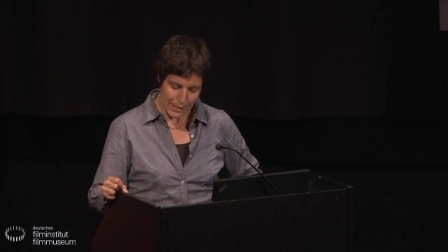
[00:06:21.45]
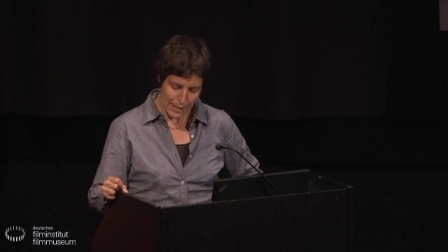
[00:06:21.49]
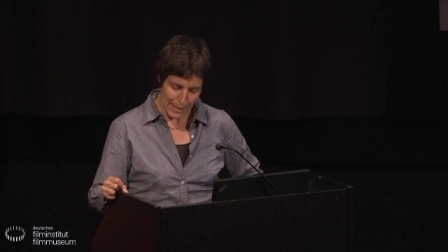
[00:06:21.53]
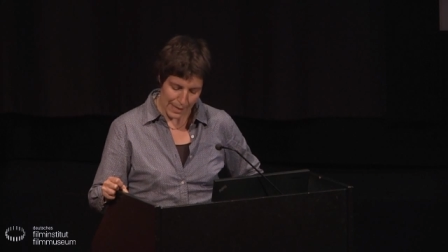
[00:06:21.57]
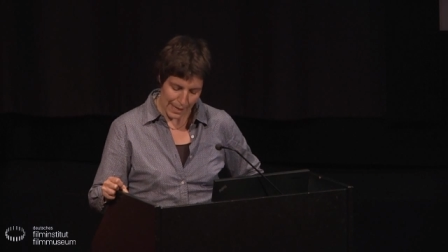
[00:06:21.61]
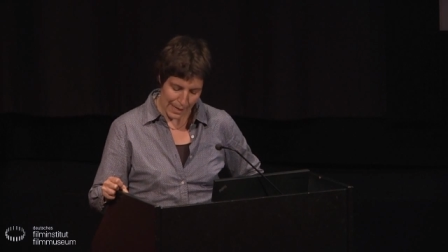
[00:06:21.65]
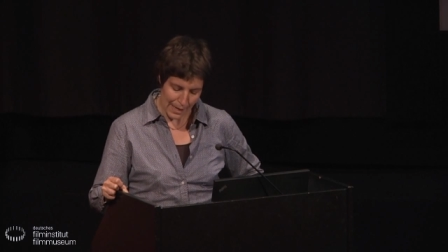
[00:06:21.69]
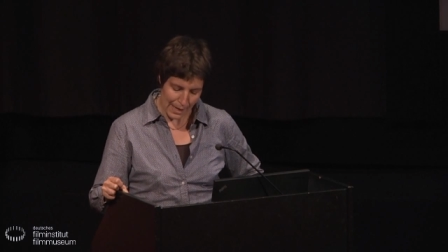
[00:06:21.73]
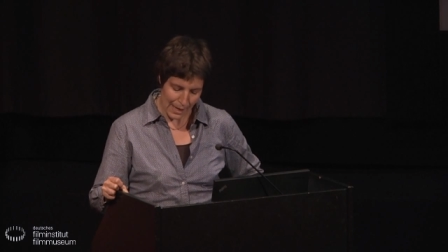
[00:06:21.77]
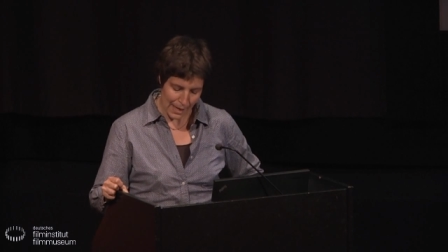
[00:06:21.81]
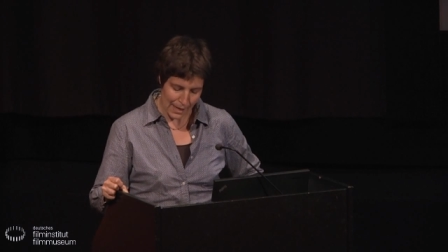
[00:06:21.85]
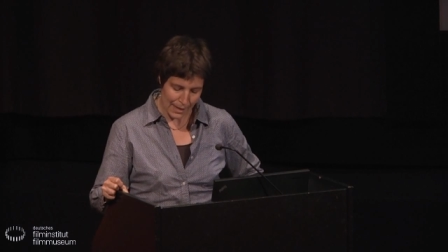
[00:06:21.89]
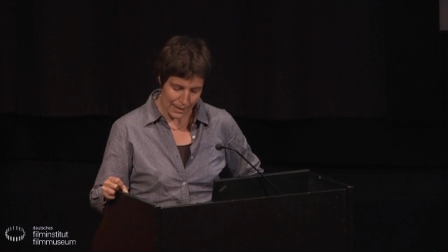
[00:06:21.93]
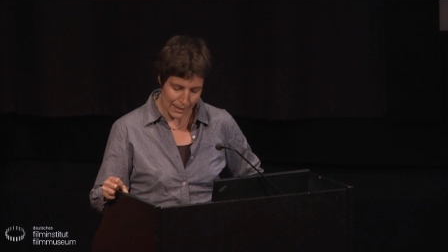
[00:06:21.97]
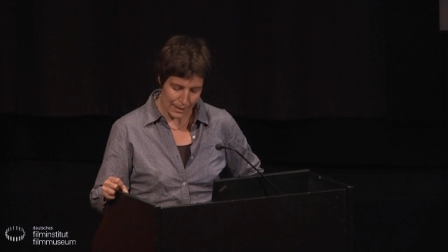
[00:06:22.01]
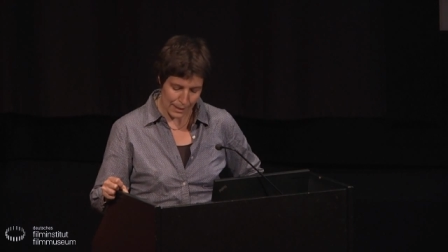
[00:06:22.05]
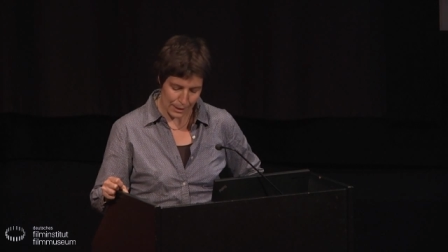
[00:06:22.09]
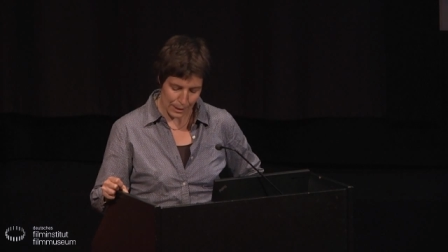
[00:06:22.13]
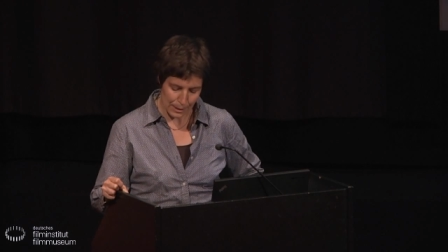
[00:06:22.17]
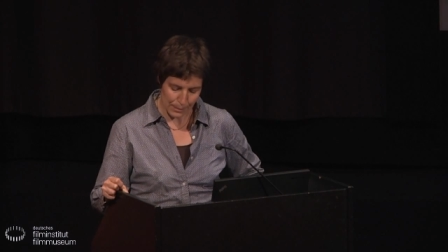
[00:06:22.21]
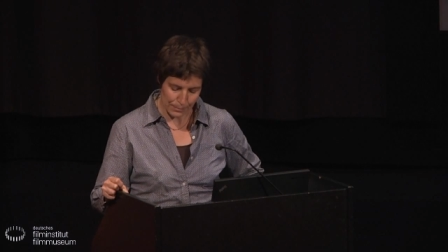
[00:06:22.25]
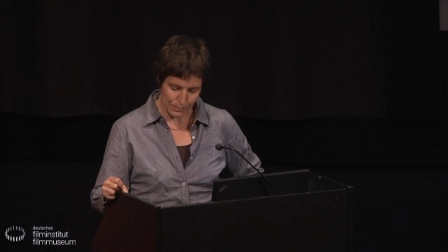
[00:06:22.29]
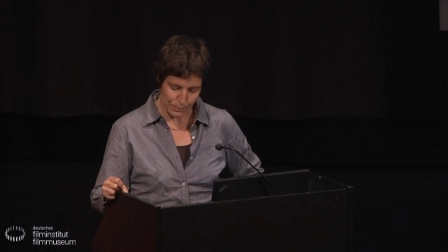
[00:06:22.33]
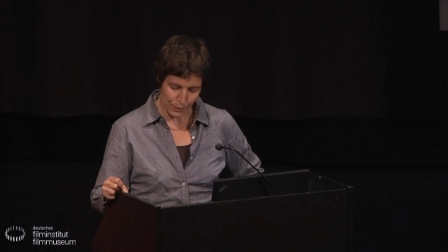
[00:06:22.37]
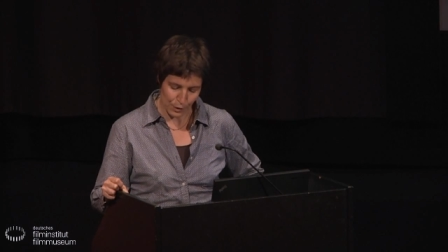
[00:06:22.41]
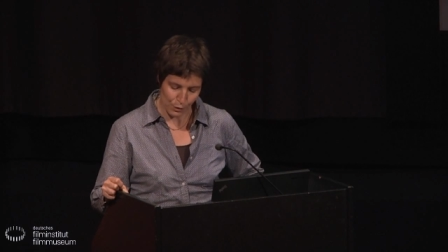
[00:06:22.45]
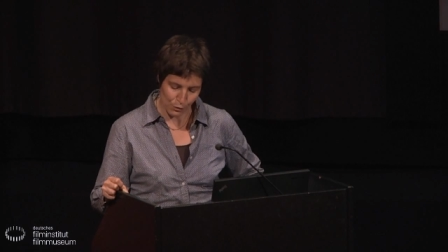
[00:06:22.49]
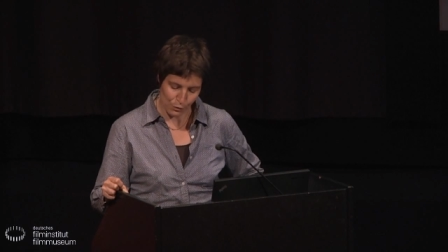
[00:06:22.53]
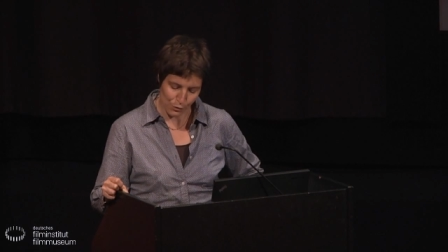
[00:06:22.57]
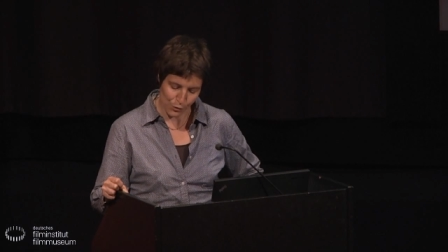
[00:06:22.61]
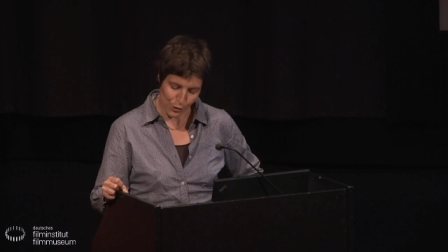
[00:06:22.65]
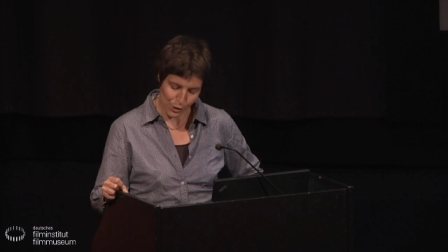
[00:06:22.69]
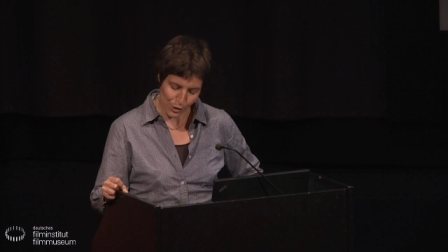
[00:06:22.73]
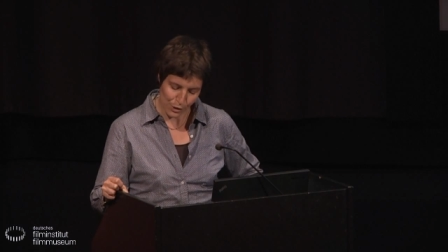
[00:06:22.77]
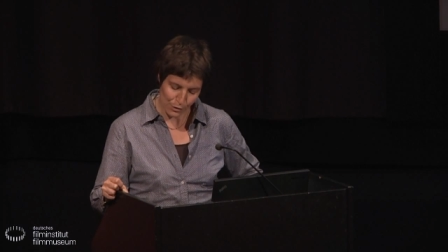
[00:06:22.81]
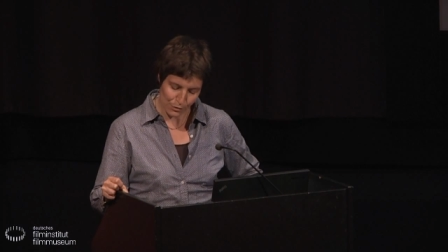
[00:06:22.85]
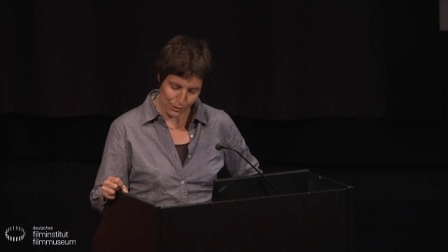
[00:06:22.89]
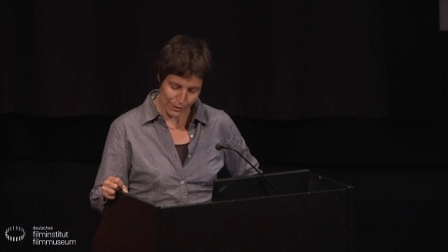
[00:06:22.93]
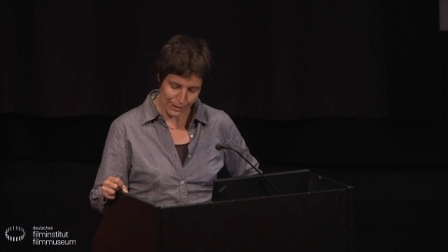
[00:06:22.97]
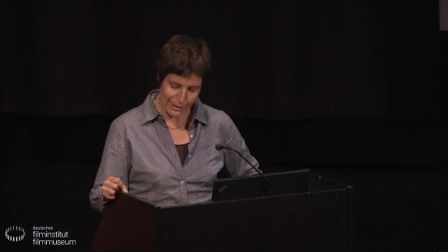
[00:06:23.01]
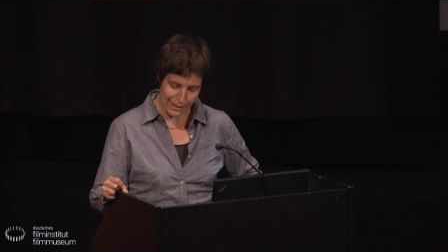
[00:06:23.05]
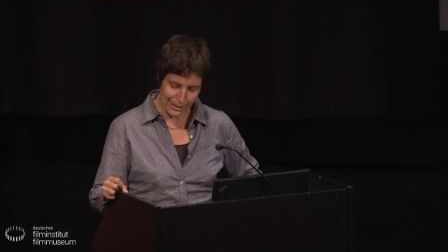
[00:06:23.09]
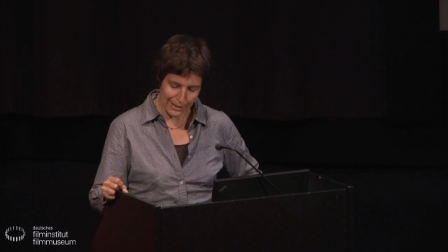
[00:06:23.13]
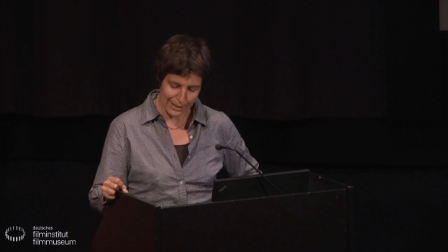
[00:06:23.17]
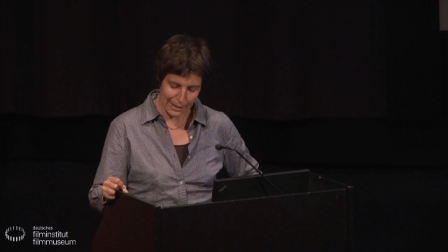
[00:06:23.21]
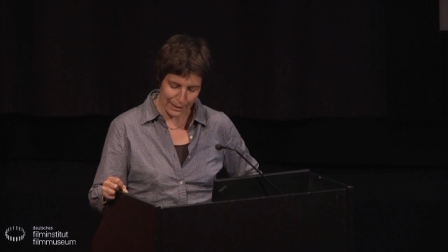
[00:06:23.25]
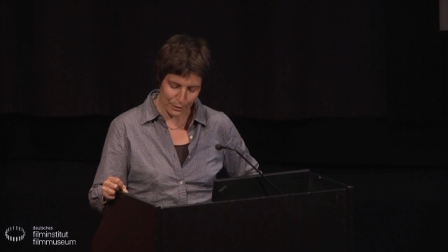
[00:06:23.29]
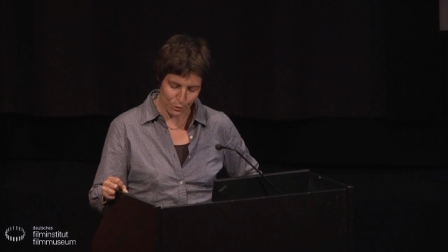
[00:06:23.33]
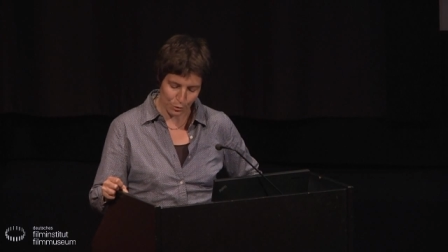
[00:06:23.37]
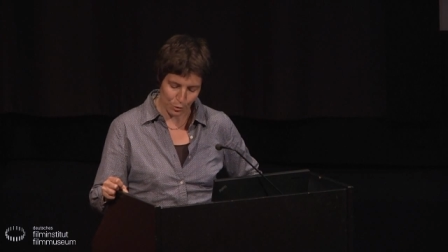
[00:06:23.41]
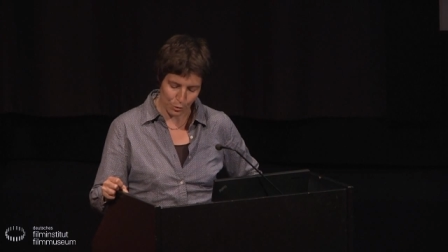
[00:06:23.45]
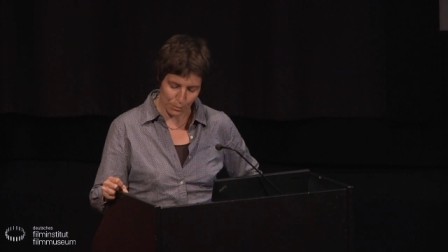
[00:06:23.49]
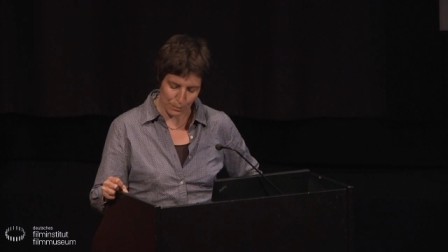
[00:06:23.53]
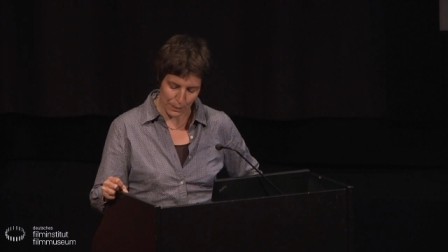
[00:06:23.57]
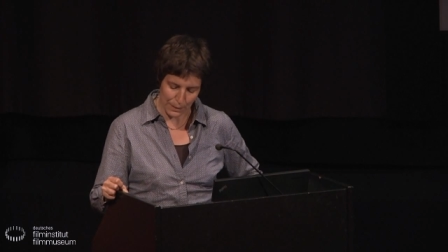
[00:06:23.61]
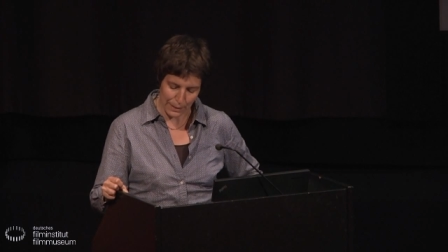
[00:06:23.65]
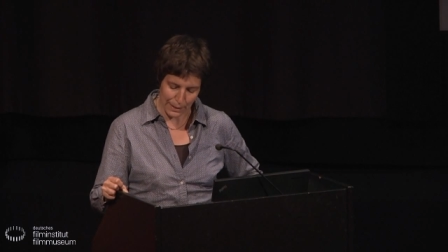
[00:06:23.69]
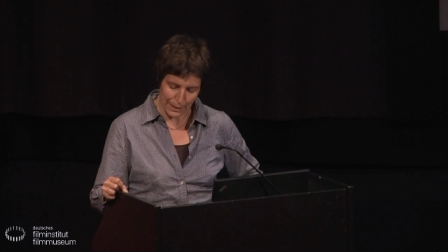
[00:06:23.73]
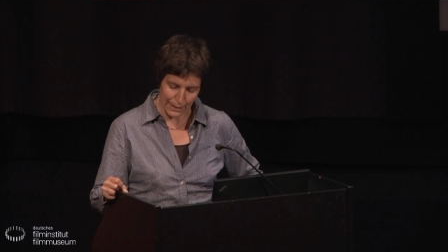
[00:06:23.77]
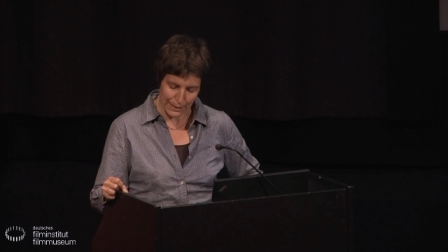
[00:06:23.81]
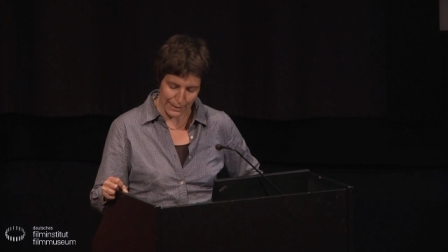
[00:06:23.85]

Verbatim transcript: der ähm, 15 der Tonbilder